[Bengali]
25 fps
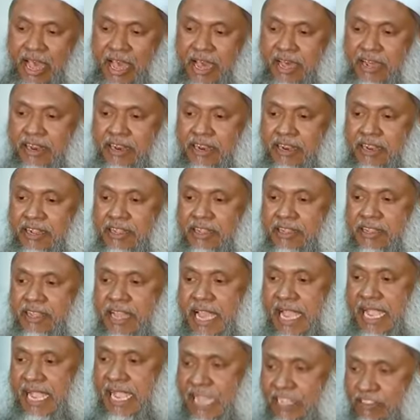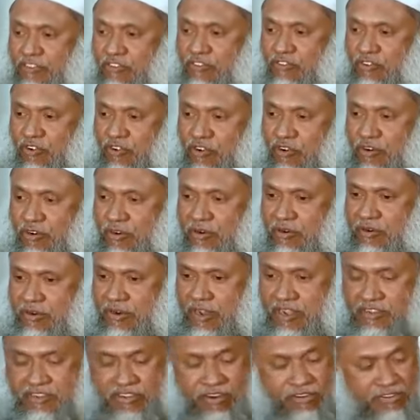আর একাধজন
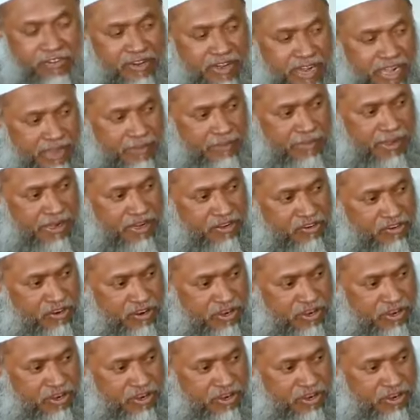নাসরুদ্দিন আলবারি